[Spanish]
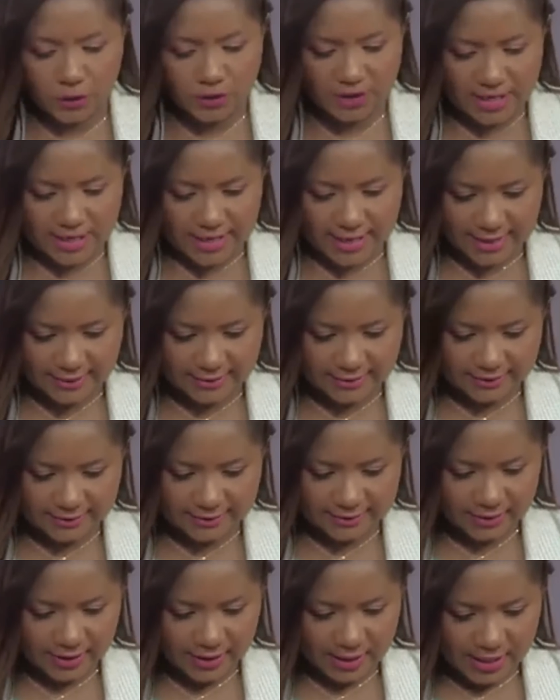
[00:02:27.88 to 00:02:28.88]
Bocio
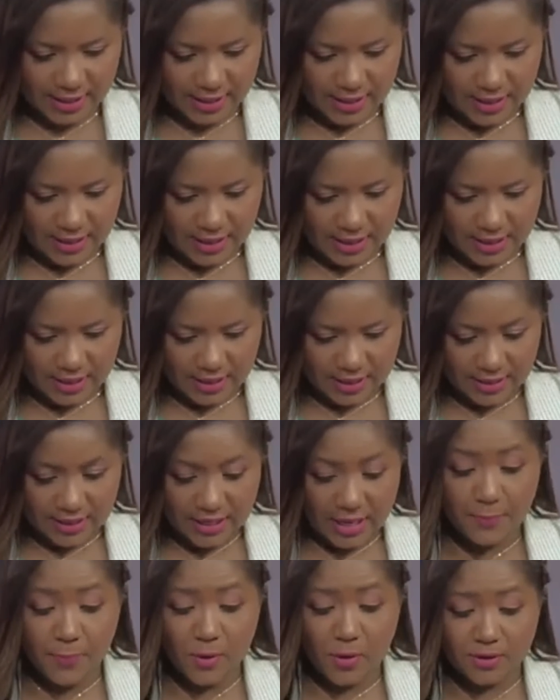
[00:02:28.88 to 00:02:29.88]
Díaz,
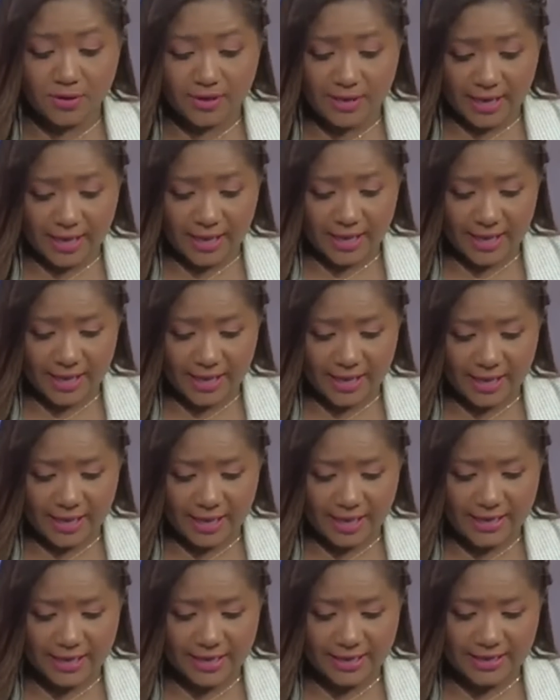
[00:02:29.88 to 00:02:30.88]
que por
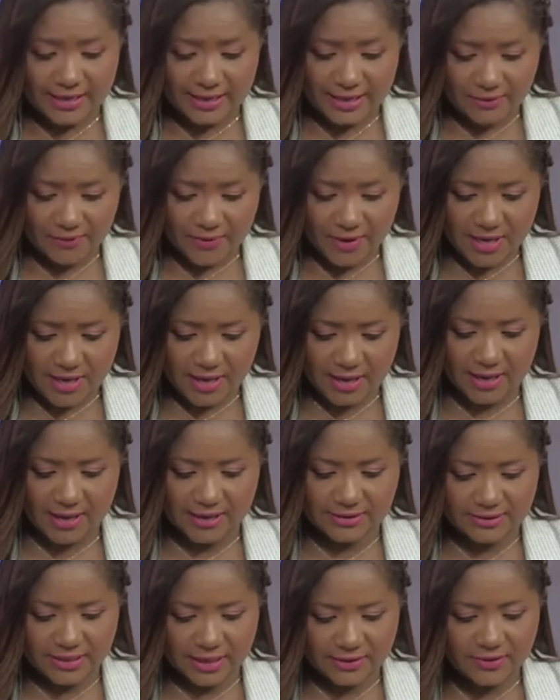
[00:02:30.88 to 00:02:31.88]
qué en el
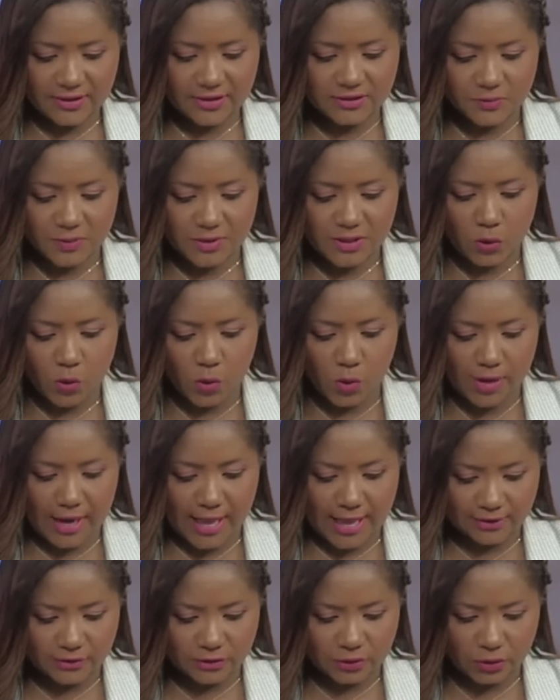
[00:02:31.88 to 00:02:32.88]
INAVIE están
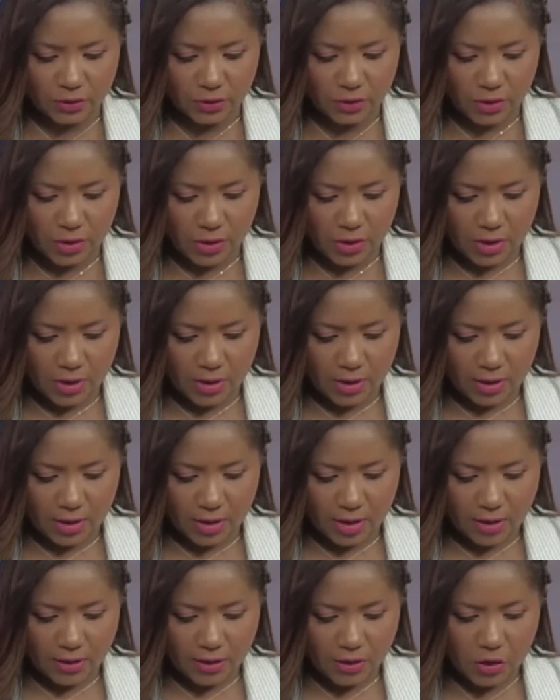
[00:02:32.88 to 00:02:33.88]
desvinculando
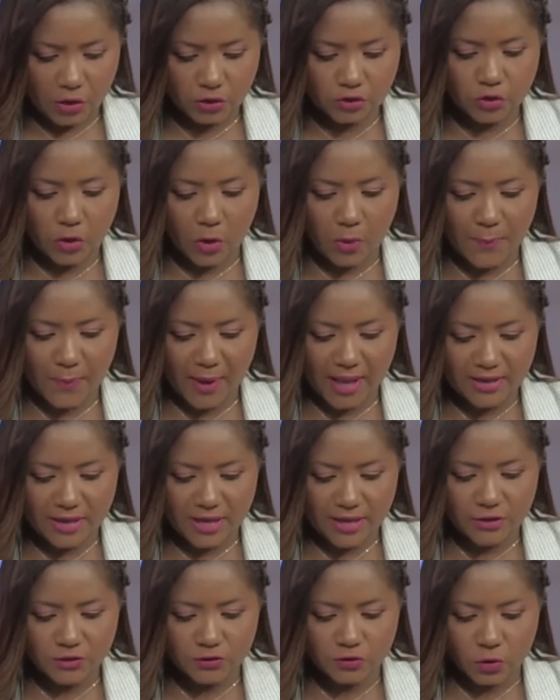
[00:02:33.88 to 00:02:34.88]
los
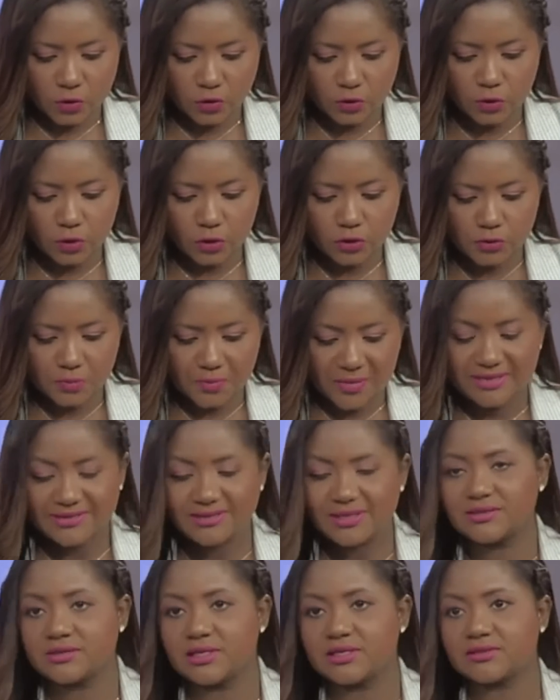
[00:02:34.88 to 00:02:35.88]
compañeros con
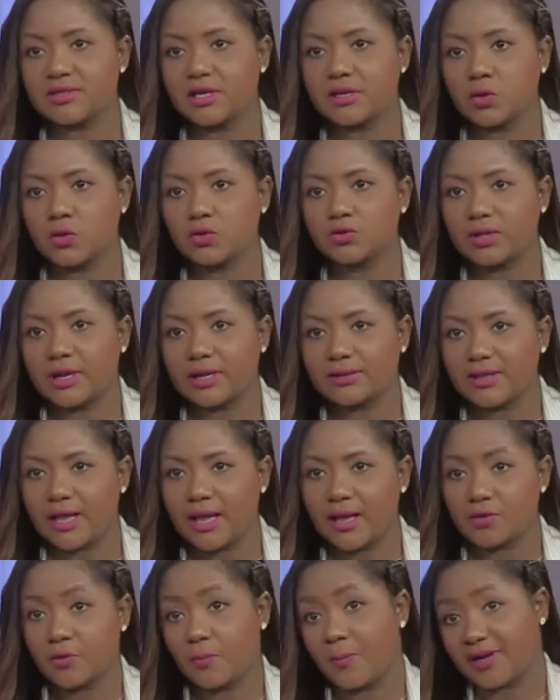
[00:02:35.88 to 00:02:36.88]
dos meses de ser
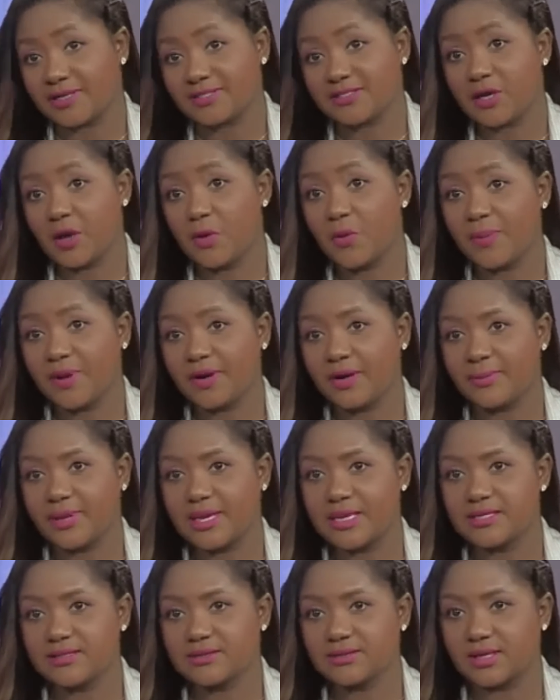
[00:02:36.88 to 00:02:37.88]
contratados. Parece que es
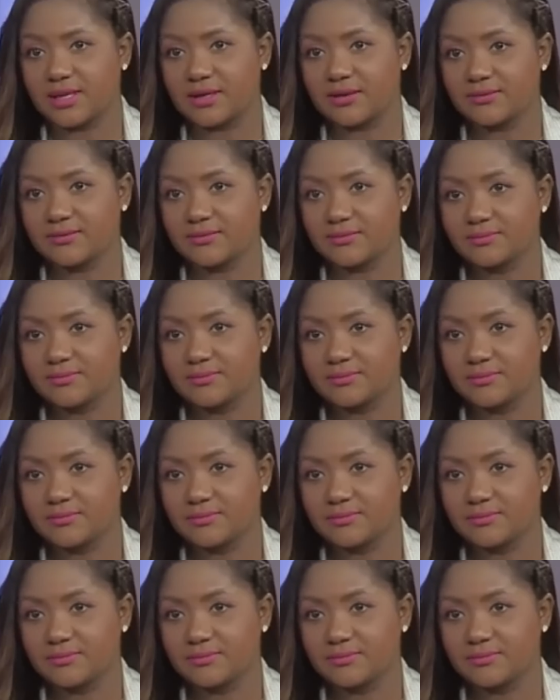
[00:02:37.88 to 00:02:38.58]
un PRMista.